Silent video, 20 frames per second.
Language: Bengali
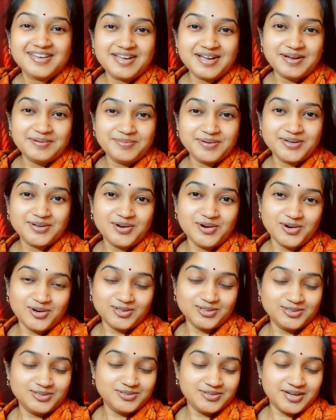আমার
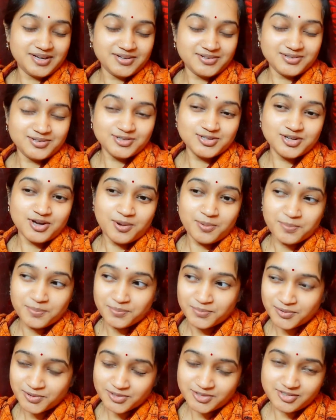ঘর তোর এখনও
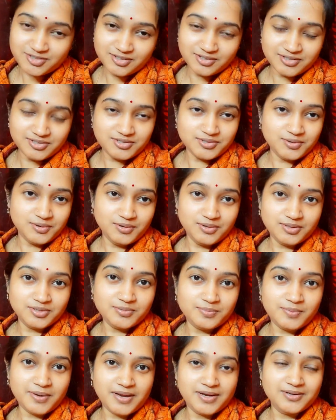সমস্ত কিছু
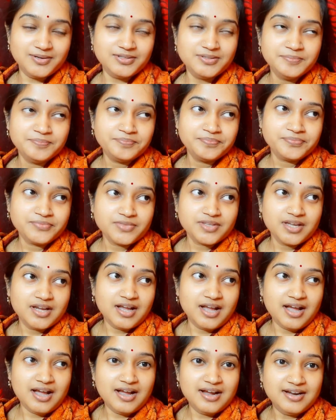ওলট পালট
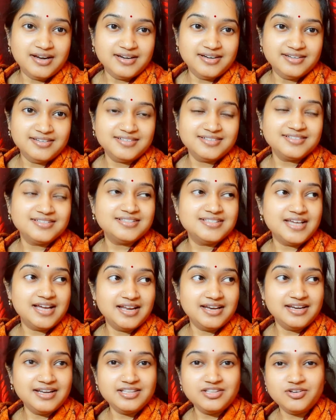আর
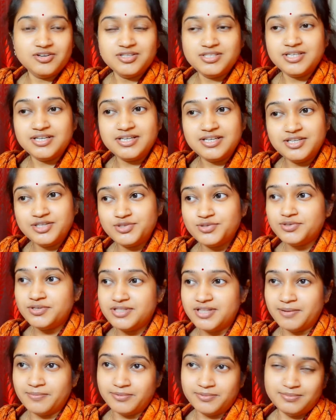জানলা দরজা কিছুই
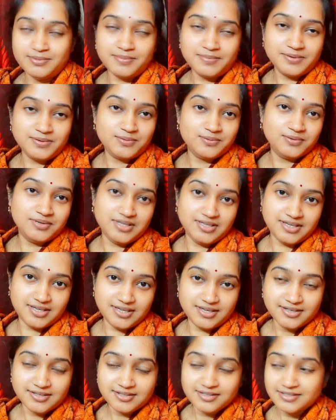তেমনভাবে খুলিনি
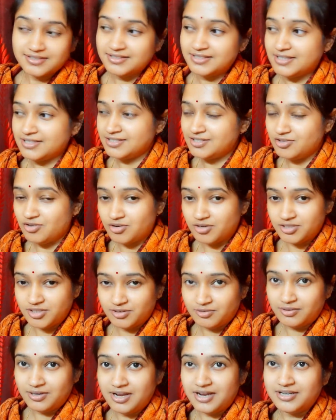জাস্ট দরজা
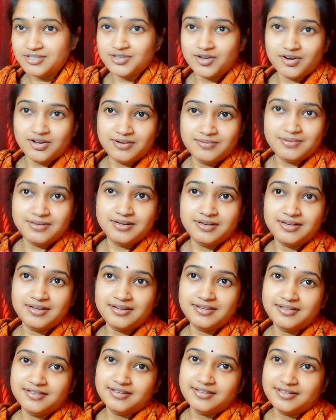খোলা আর
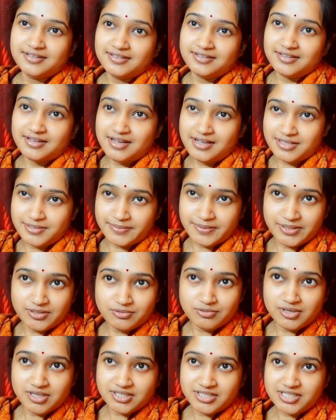সকালবেলায় হাজব্যান্ড
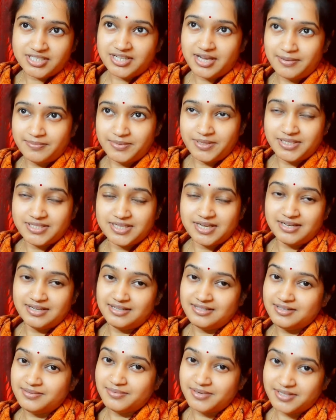খুলেছে সামনের
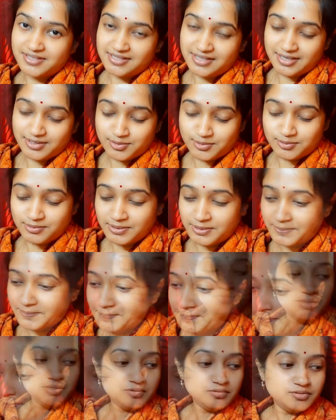জানলাটা ব্যাস এটুকুই
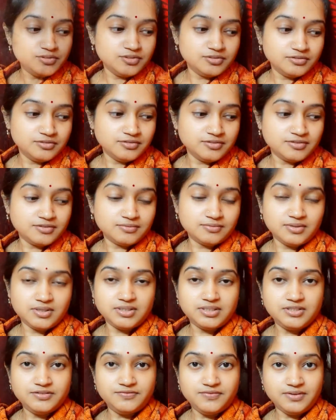পিকুর জন্য স্কুলে
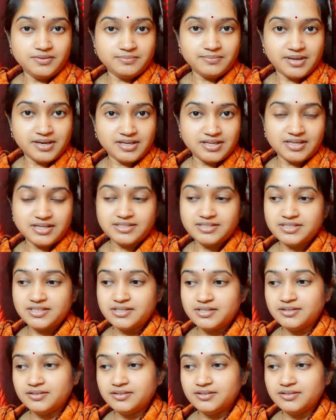টিফিন বানিয়েছি